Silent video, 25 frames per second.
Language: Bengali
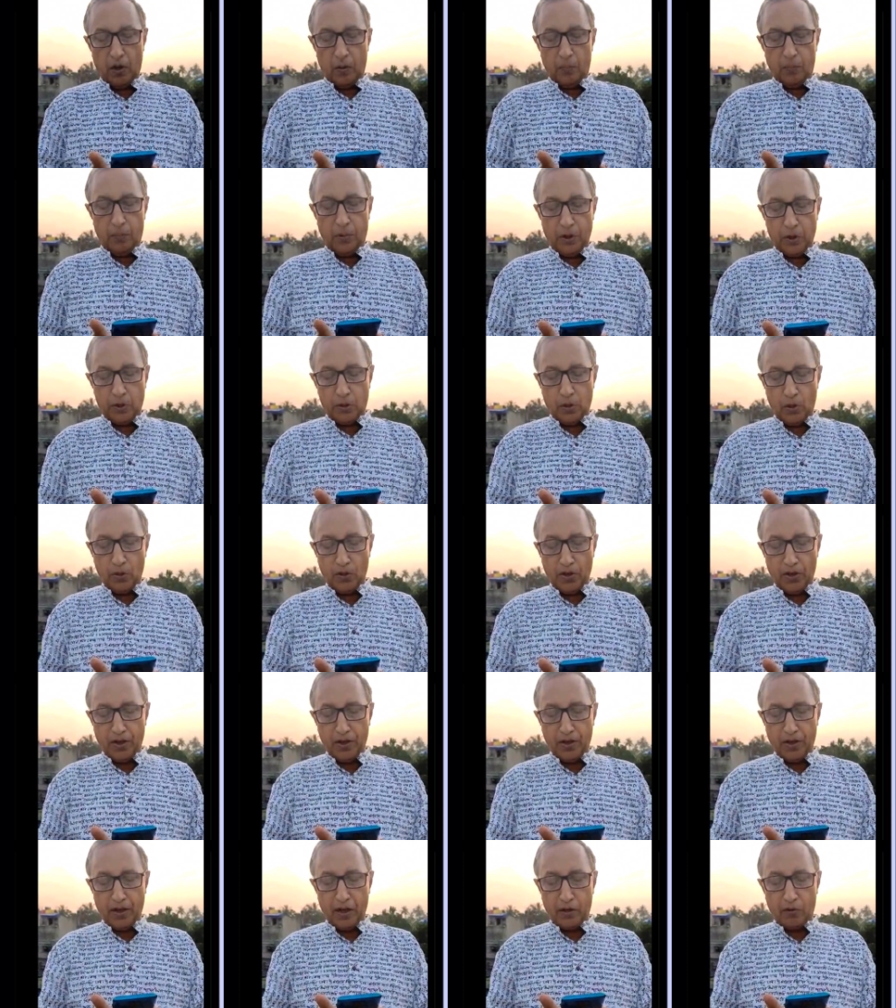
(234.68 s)

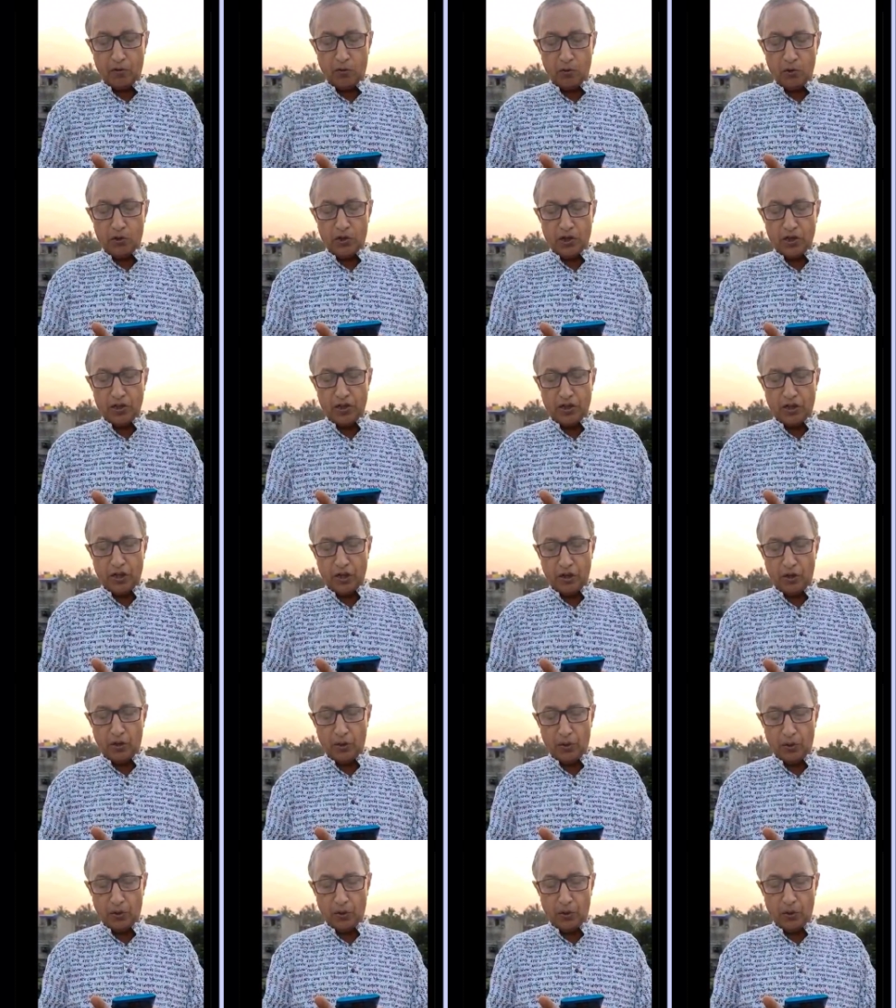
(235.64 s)
পিছনের একুশে ছিল
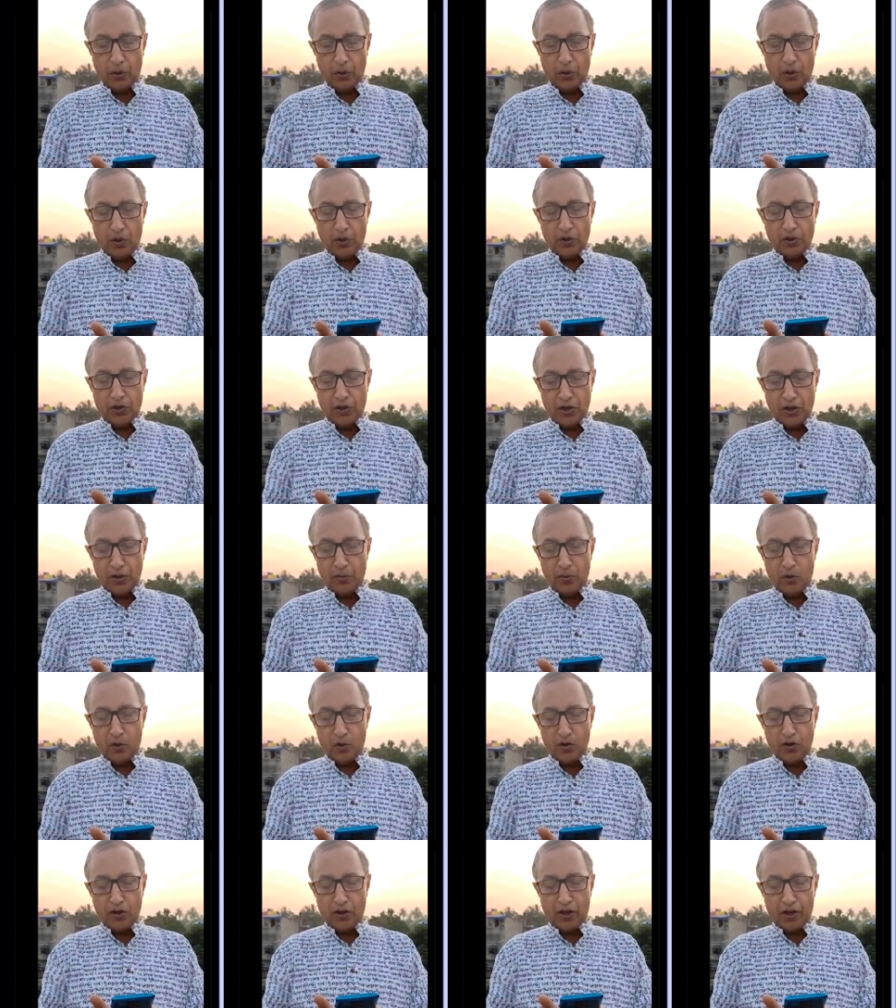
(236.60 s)

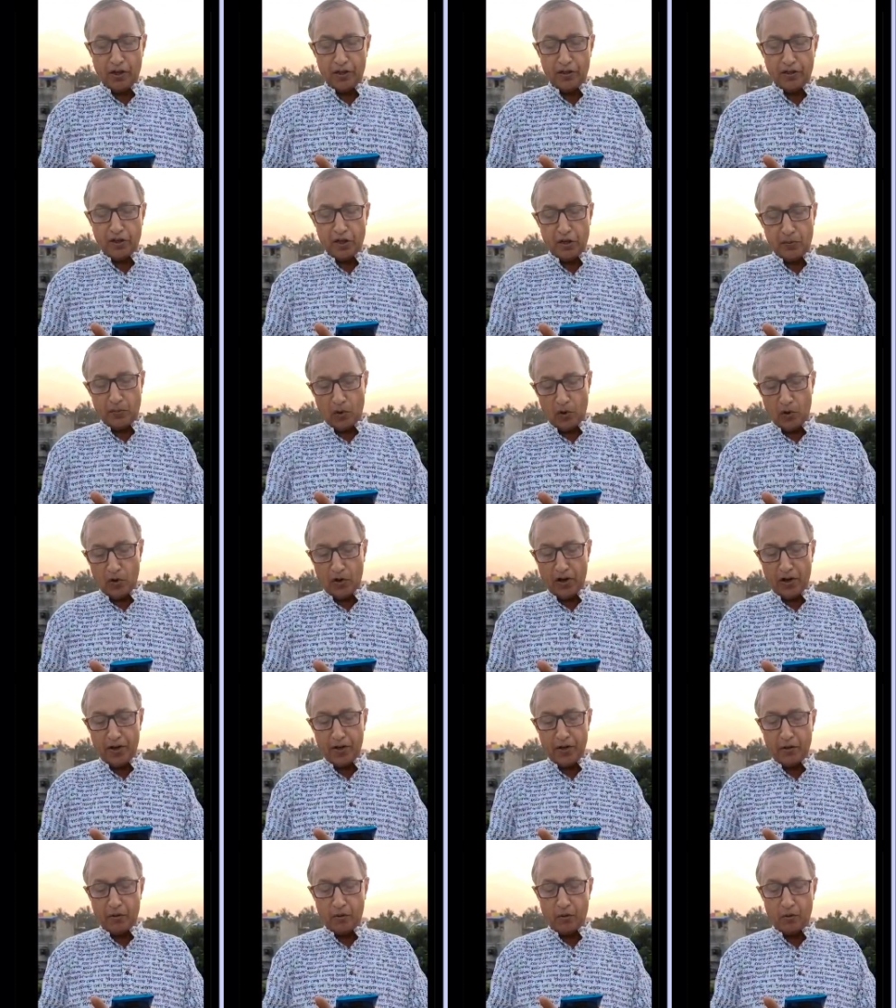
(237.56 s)
জীবনকে
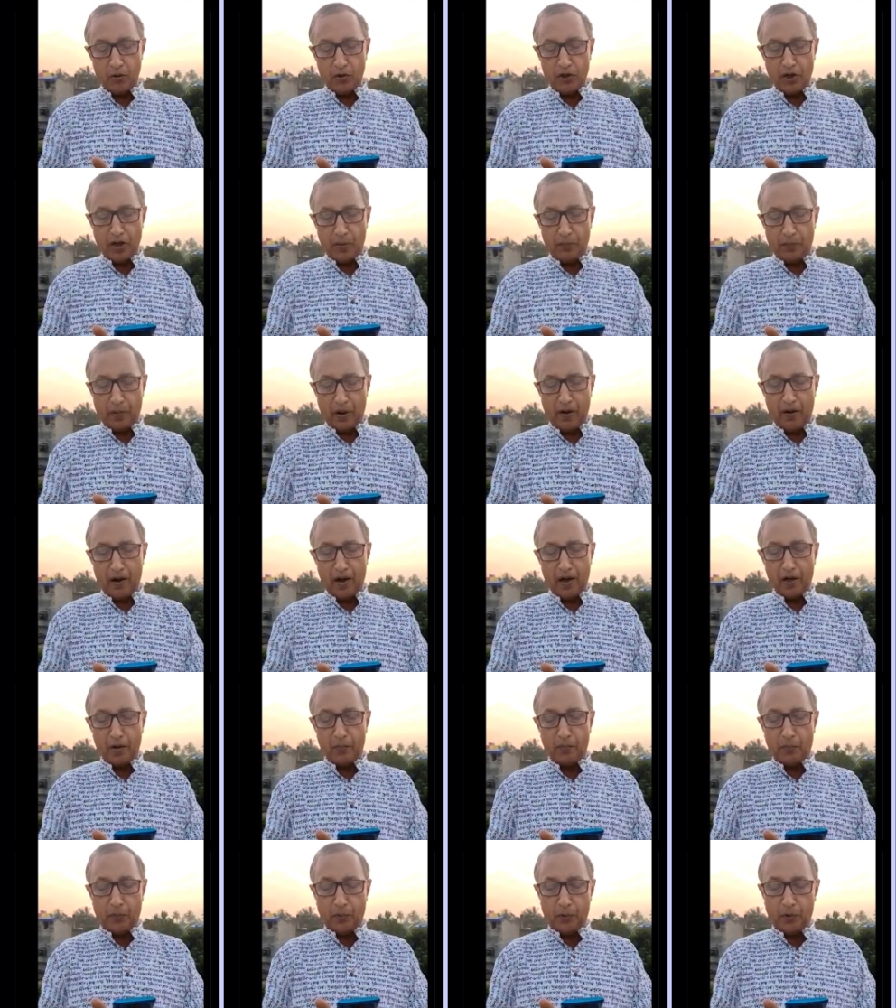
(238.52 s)
জীবনেই খুঁজে পাওয়ার
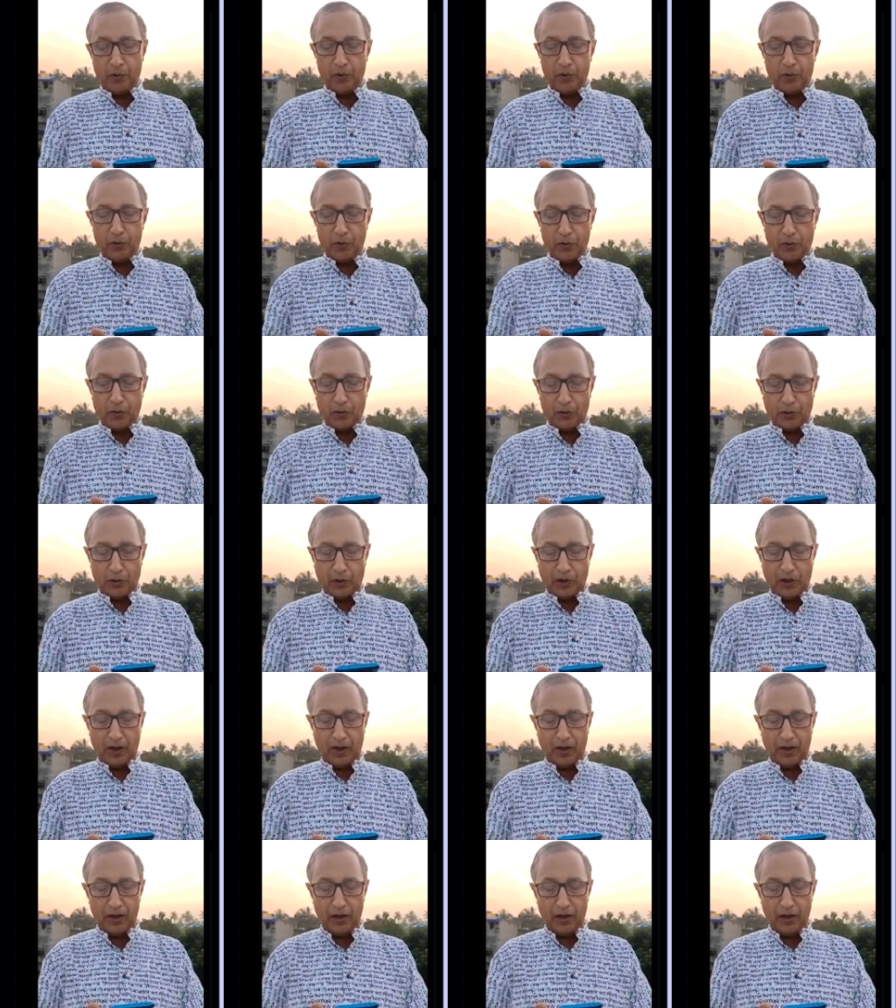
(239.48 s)
পূর্ণতা